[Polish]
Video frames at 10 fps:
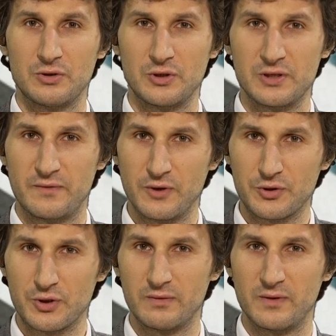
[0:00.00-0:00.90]
co jest
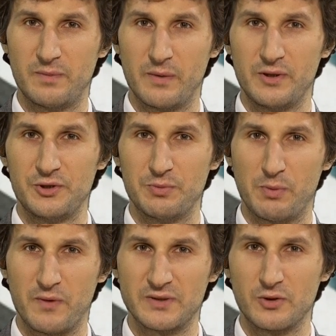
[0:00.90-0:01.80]
wyjątkowe w pamięci po
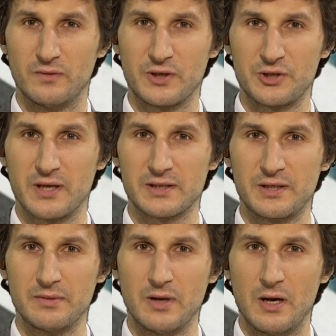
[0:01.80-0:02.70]
Powstaniu
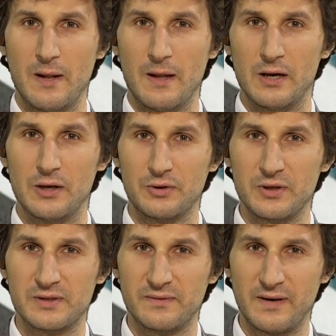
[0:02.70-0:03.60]
Warszawskim, e, to
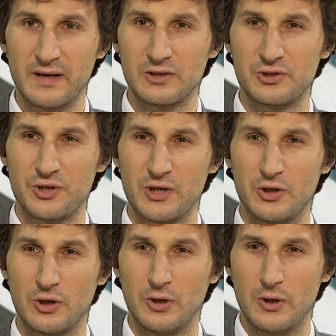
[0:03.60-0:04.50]
jest fakt, że
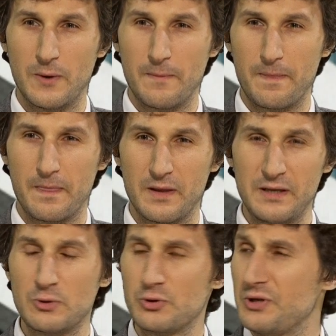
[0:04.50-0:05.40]
jego Mm,
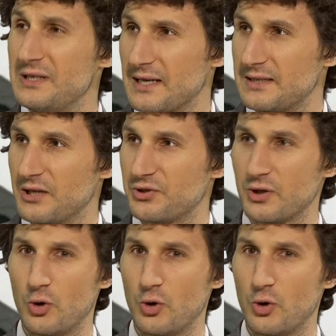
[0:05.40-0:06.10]
instytucjonalizacja, że jego